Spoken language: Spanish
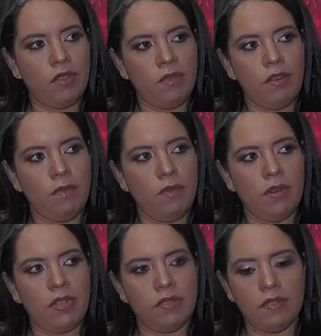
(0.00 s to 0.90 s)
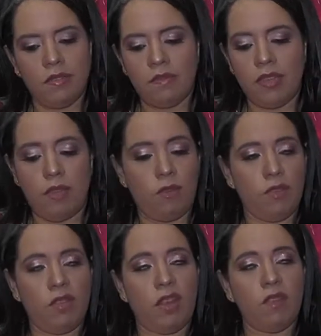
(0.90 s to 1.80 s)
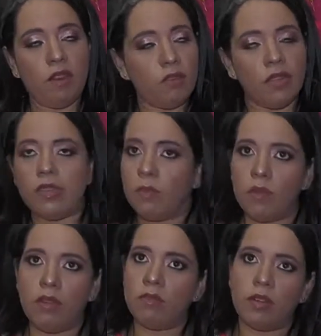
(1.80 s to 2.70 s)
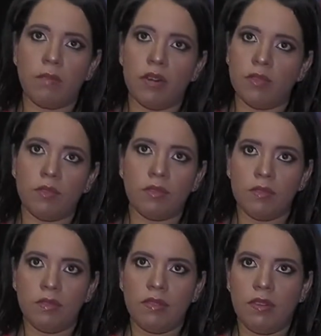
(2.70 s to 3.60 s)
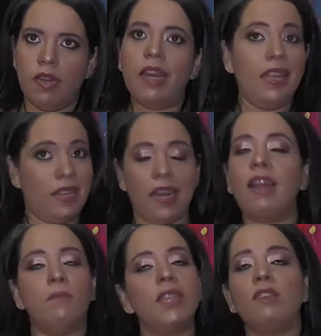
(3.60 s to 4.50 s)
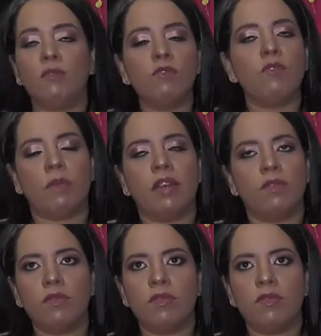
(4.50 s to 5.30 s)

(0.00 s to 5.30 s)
ella, piensan que la belleza no debe tener etiquetas ni unas medidas especiales.